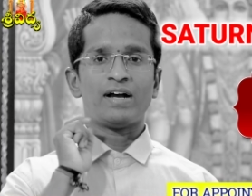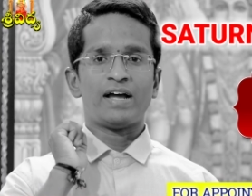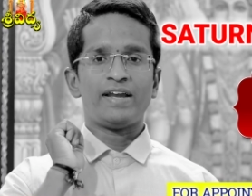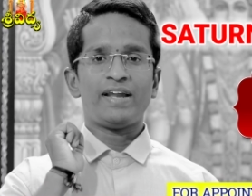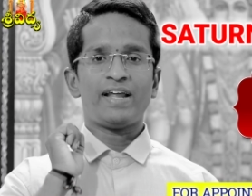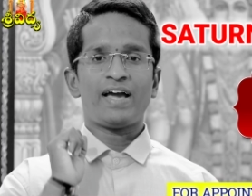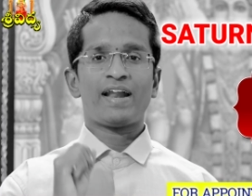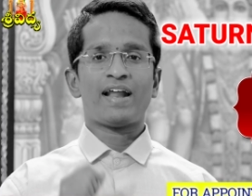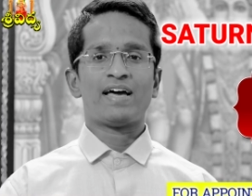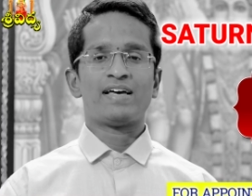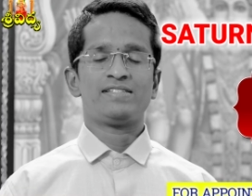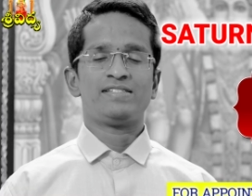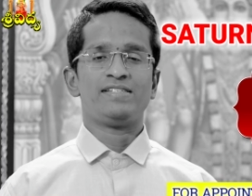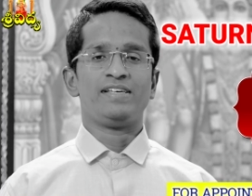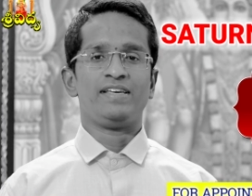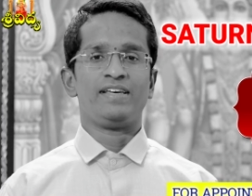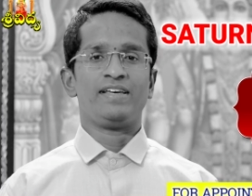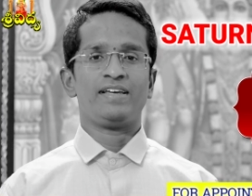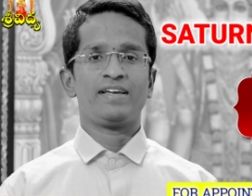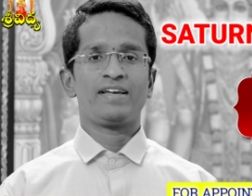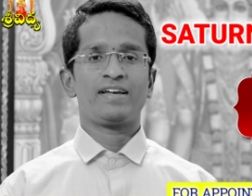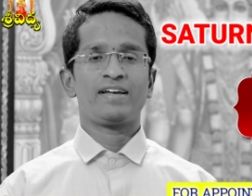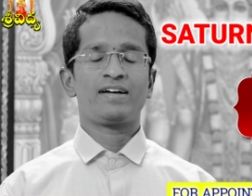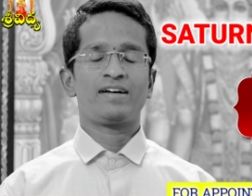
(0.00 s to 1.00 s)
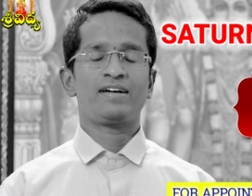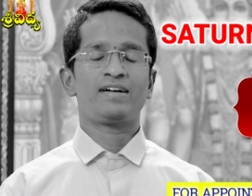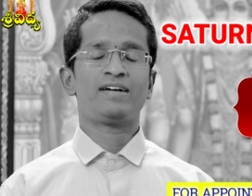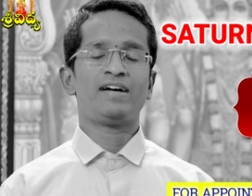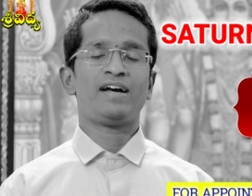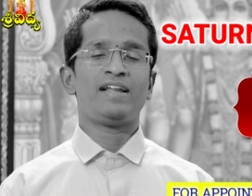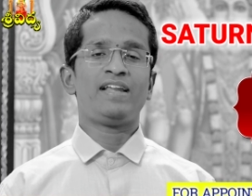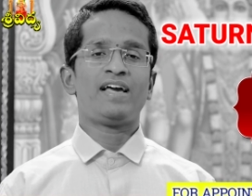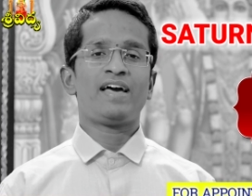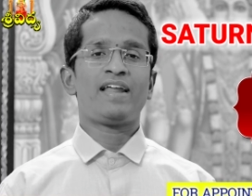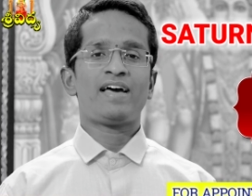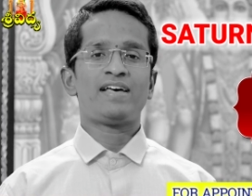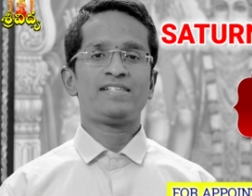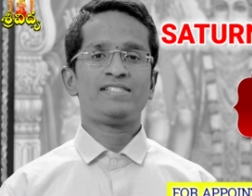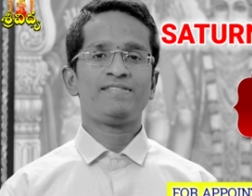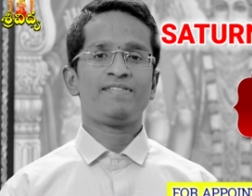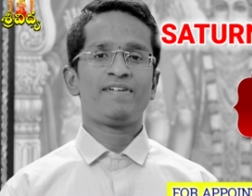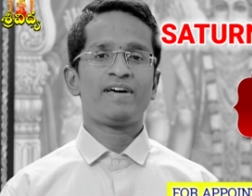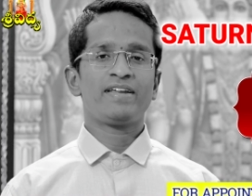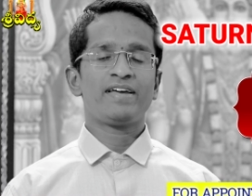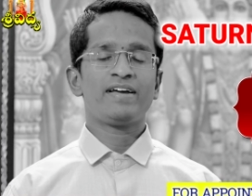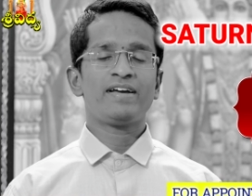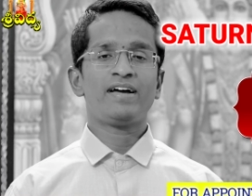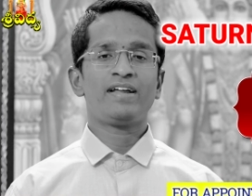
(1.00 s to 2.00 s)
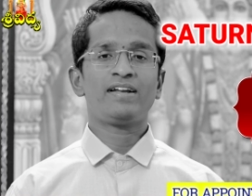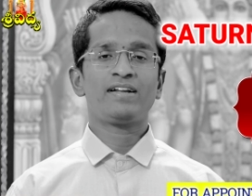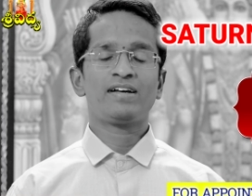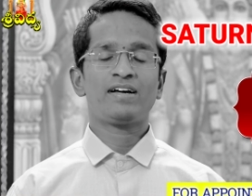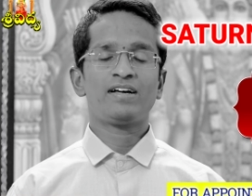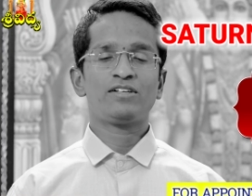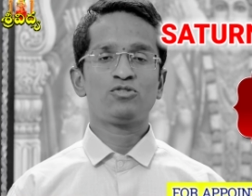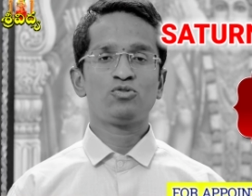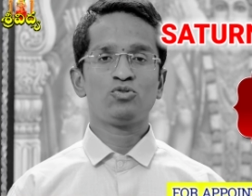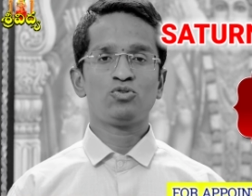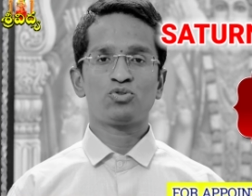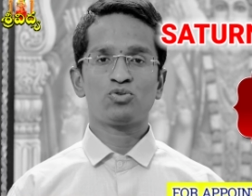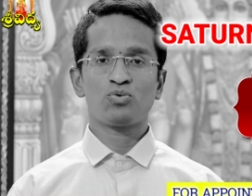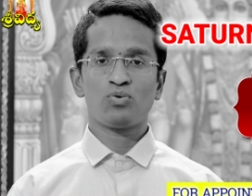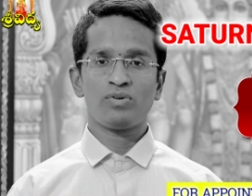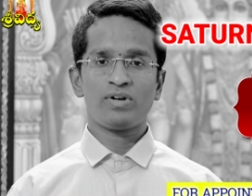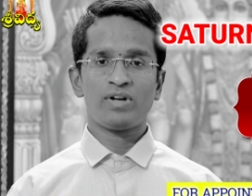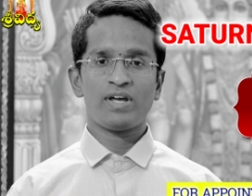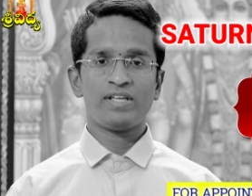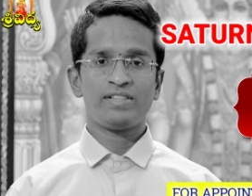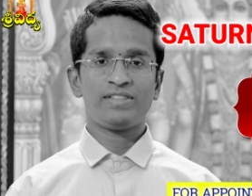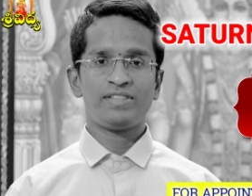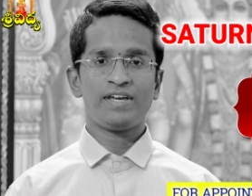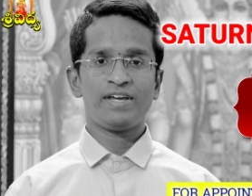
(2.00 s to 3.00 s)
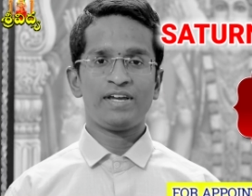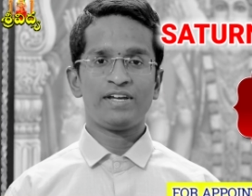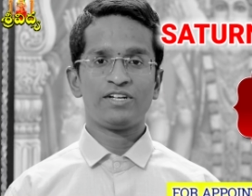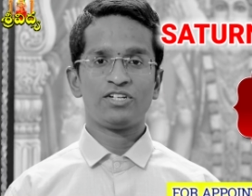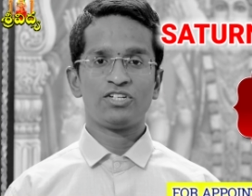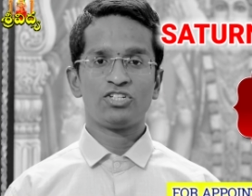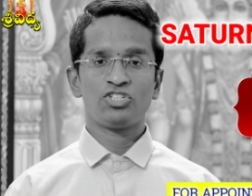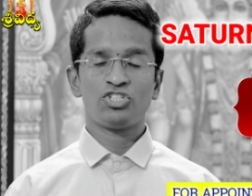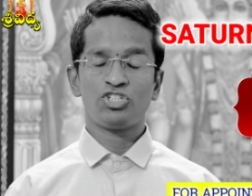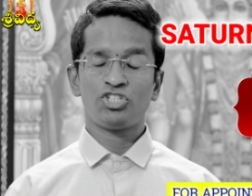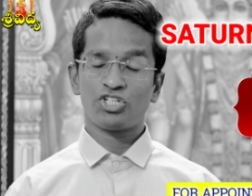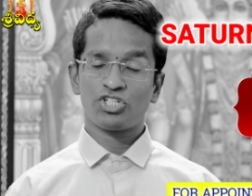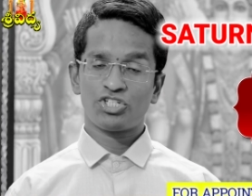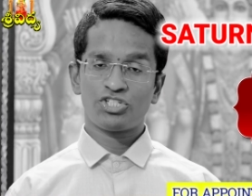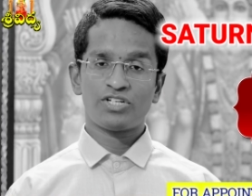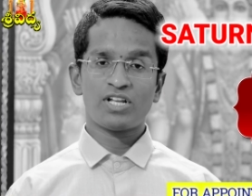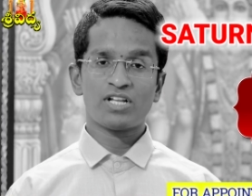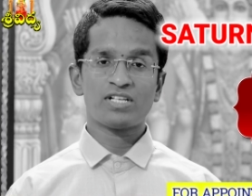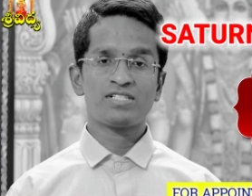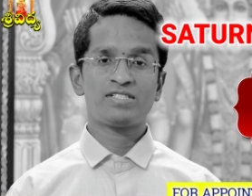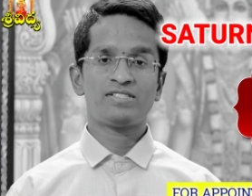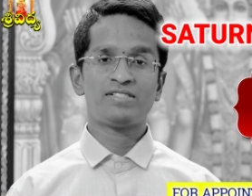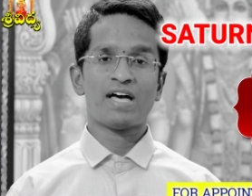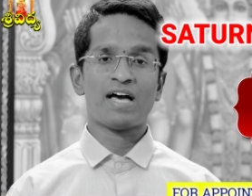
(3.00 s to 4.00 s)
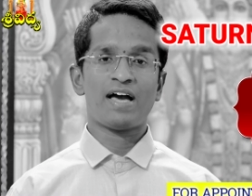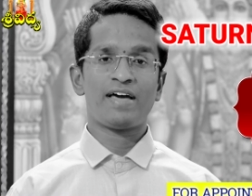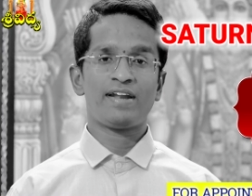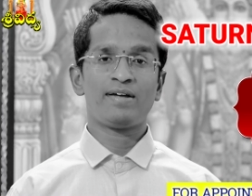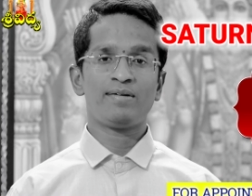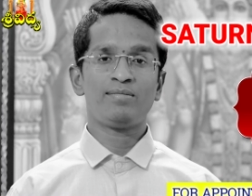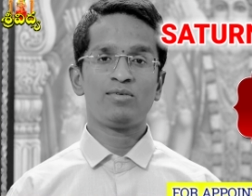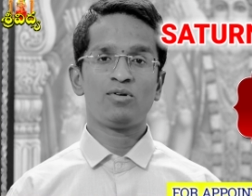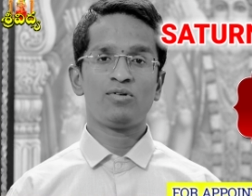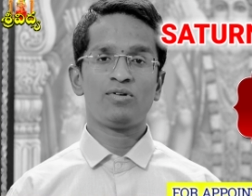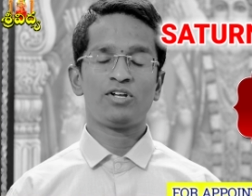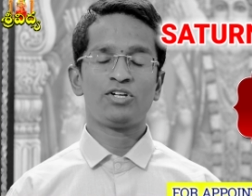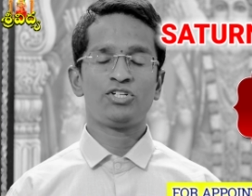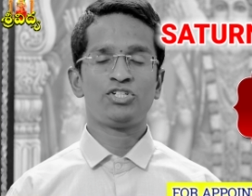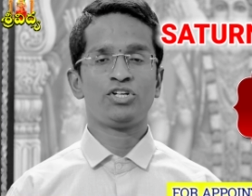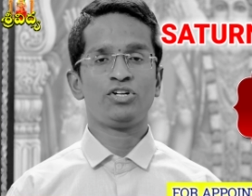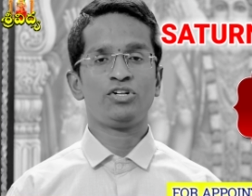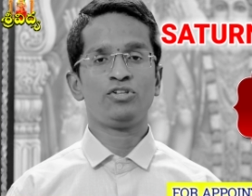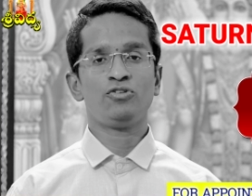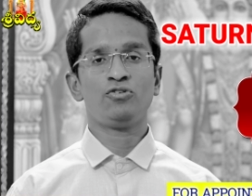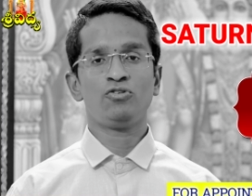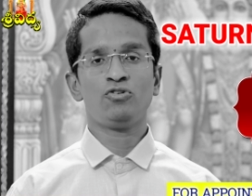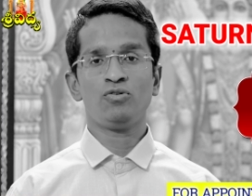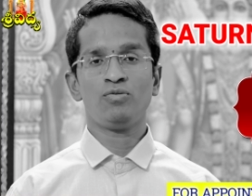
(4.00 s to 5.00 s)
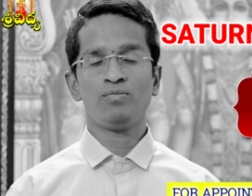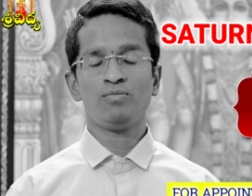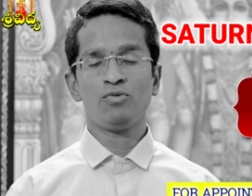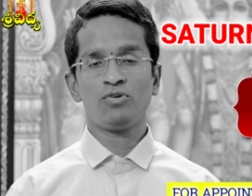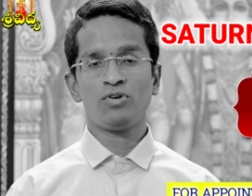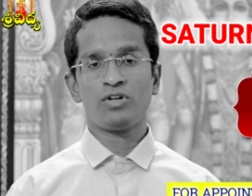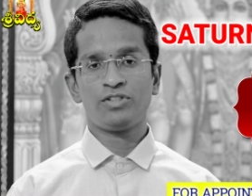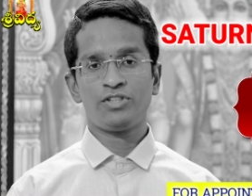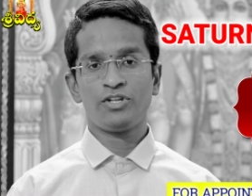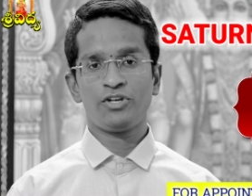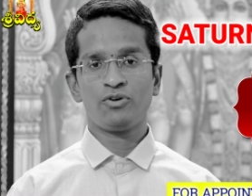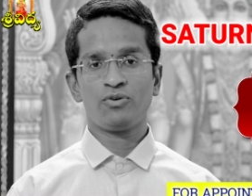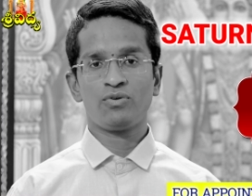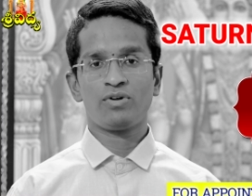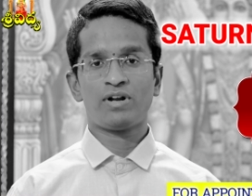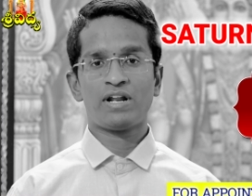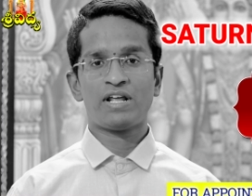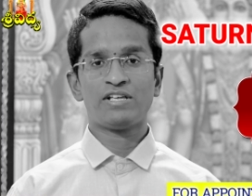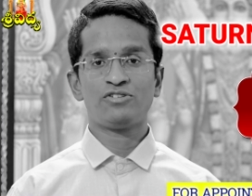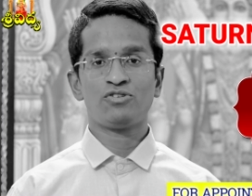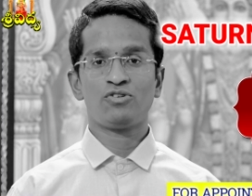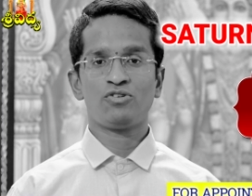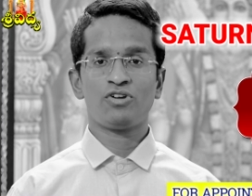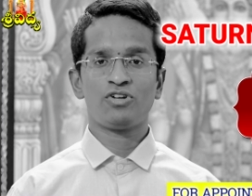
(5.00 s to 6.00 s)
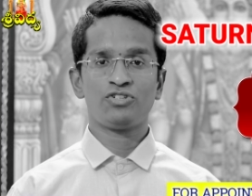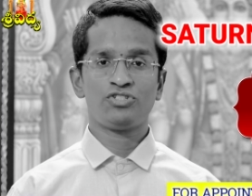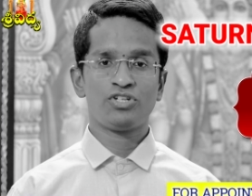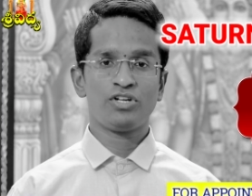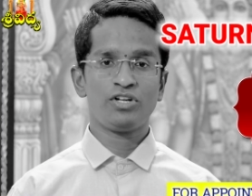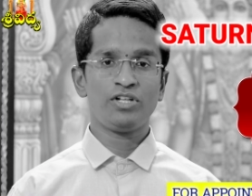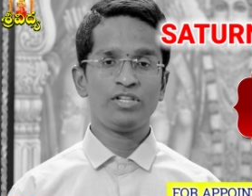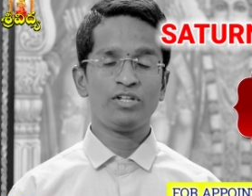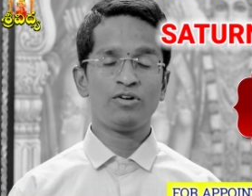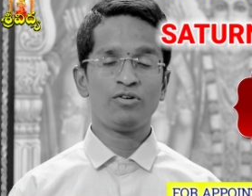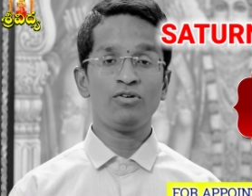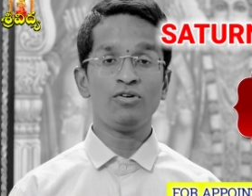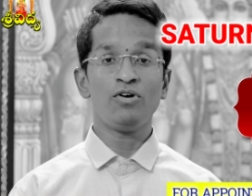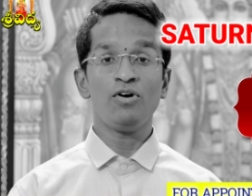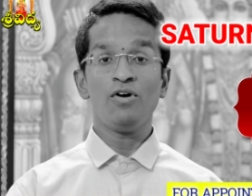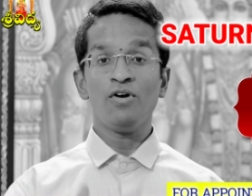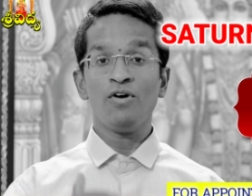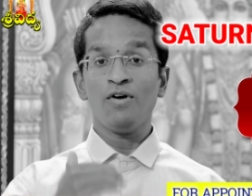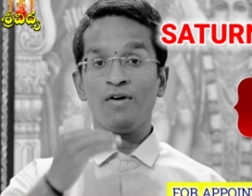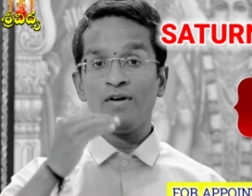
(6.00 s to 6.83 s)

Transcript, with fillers: కన్యారాశి కన్యారాశి వారికి గనక చూసుకున్నట్లయితే షష్ఠ స్థానంలో ఉన్న శనిధుడు మూల త్రికోణ రాశిలో ఉన్న శనిధుడు